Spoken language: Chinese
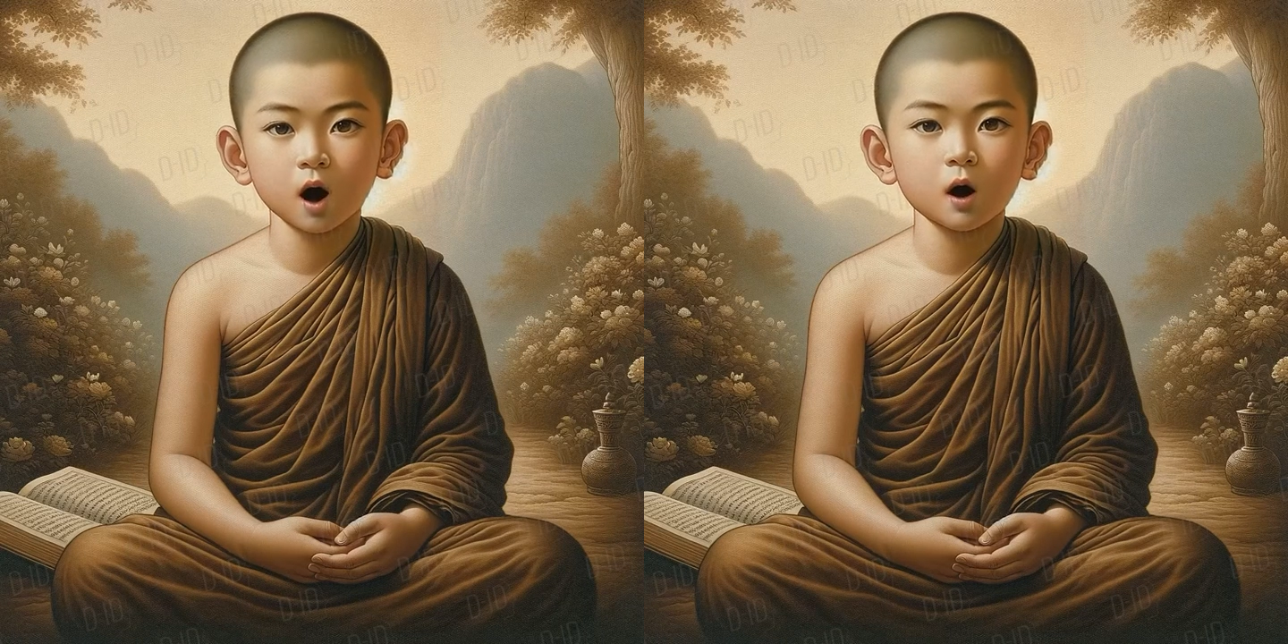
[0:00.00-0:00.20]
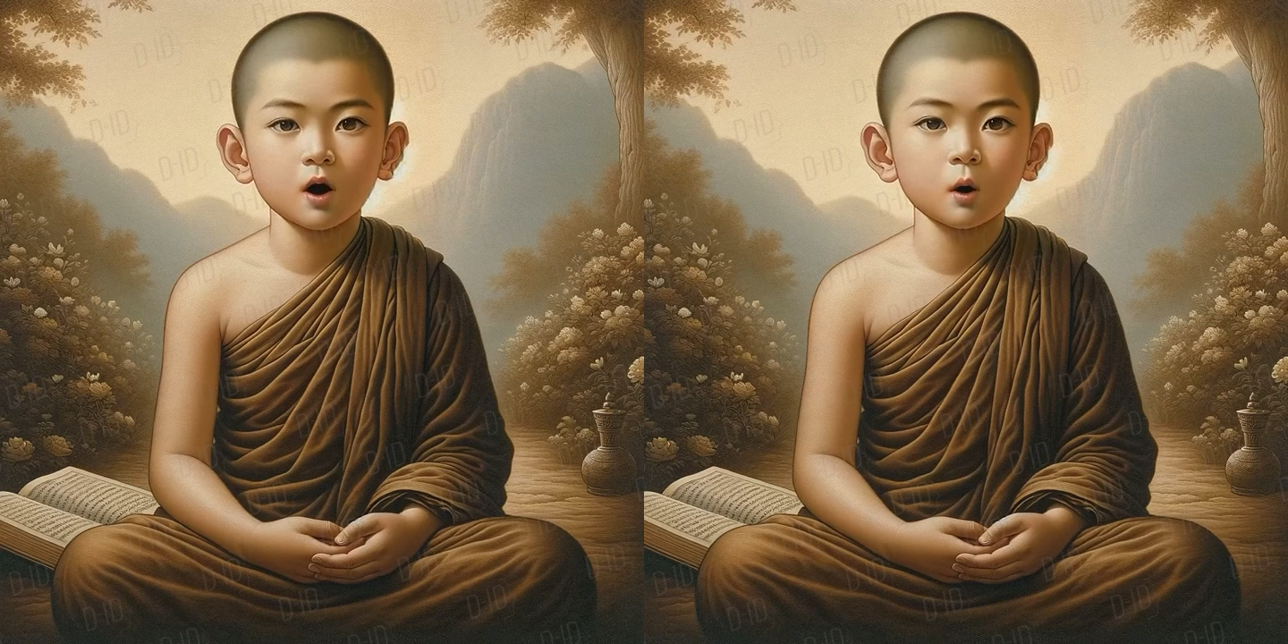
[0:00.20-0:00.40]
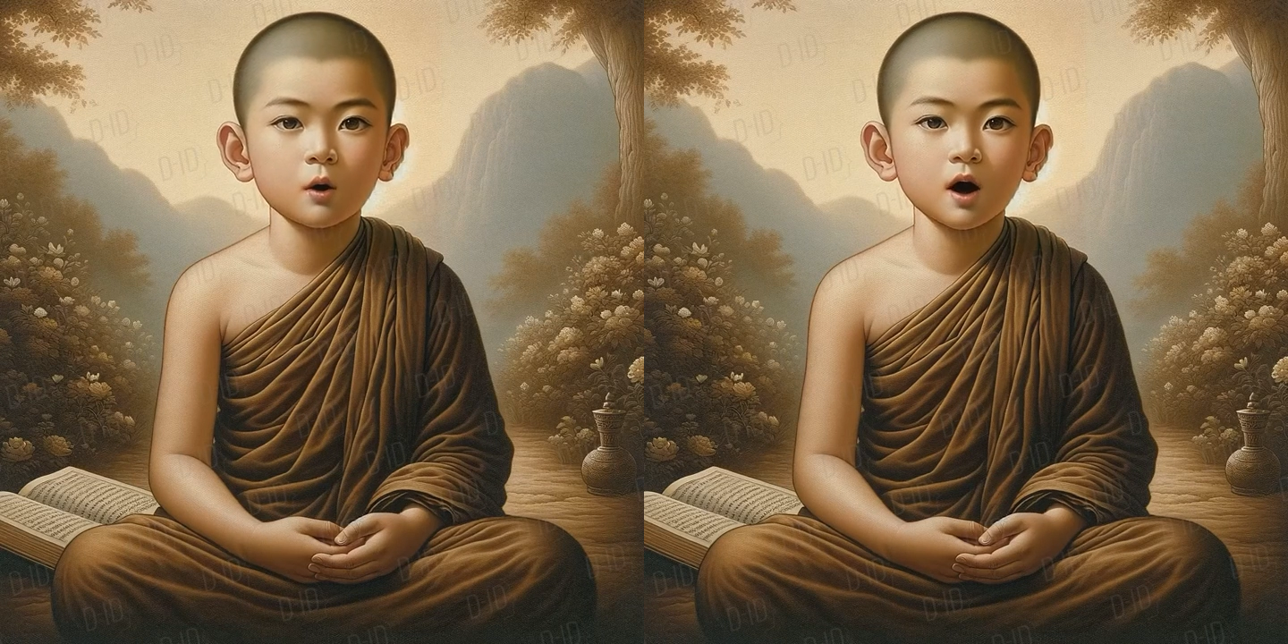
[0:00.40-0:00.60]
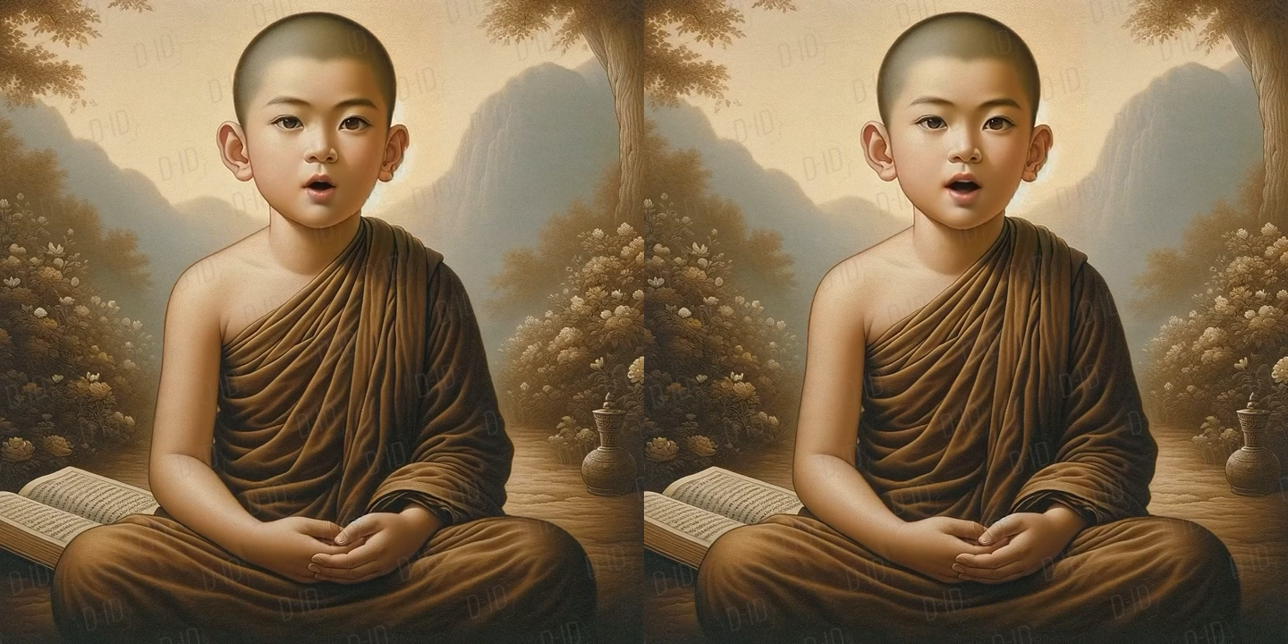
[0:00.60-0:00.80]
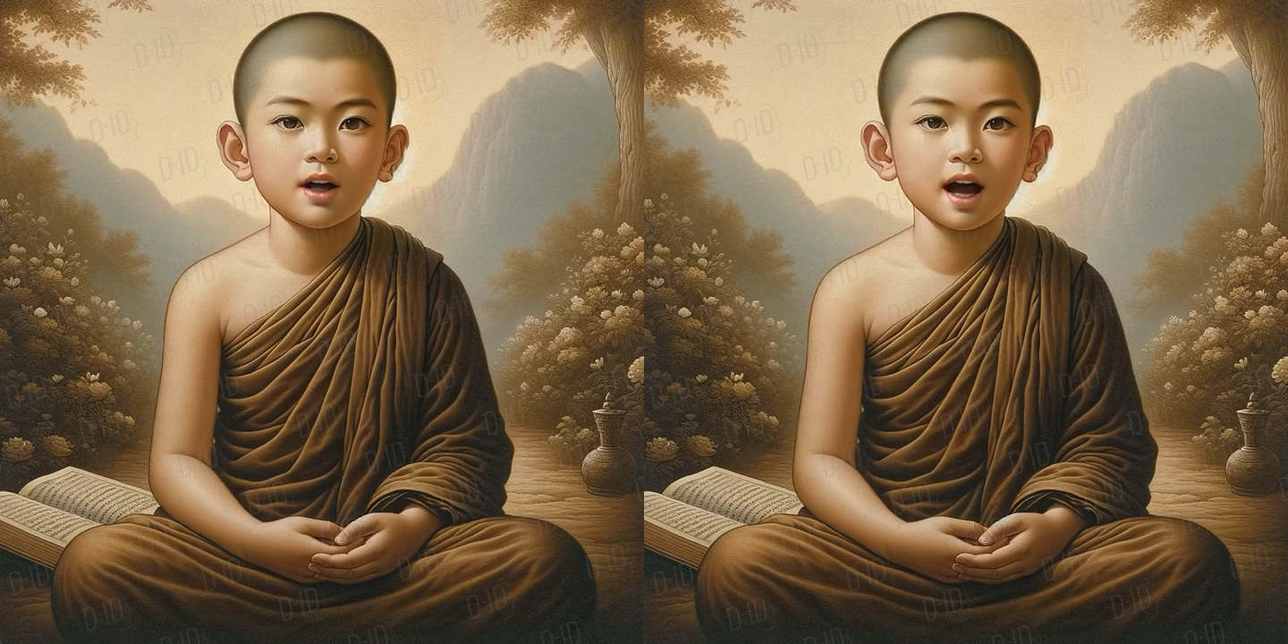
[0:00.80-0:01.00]
何处
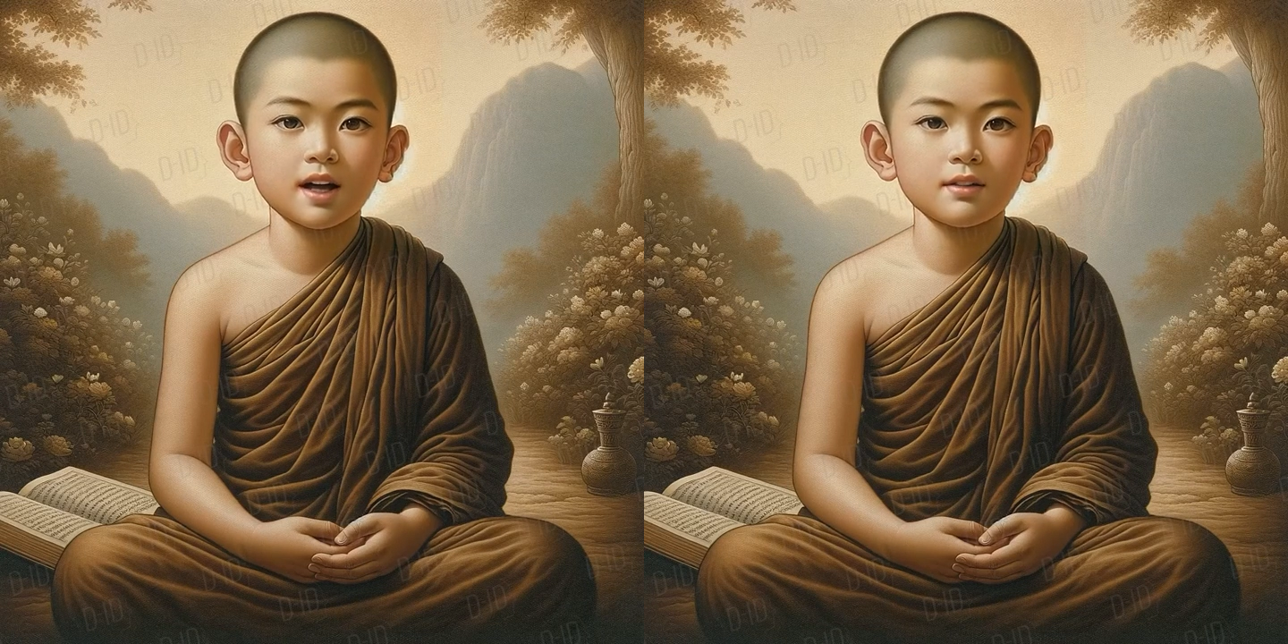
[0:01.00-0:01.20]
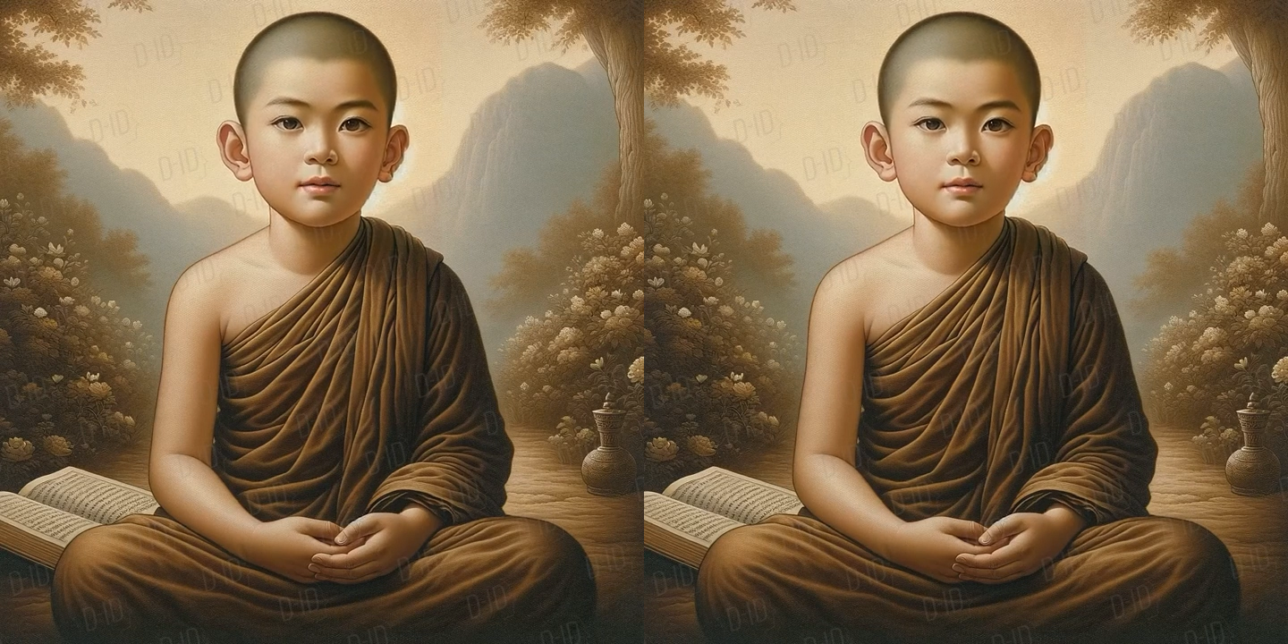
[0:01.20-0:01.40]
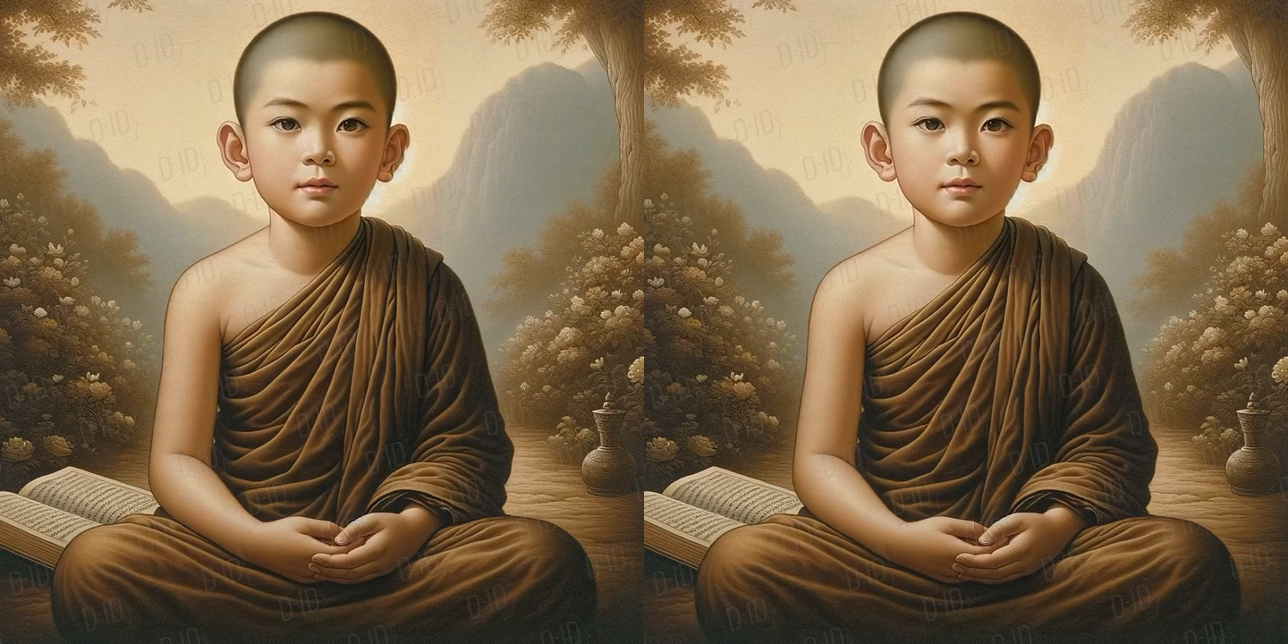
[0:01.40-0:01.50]
惹尘埃？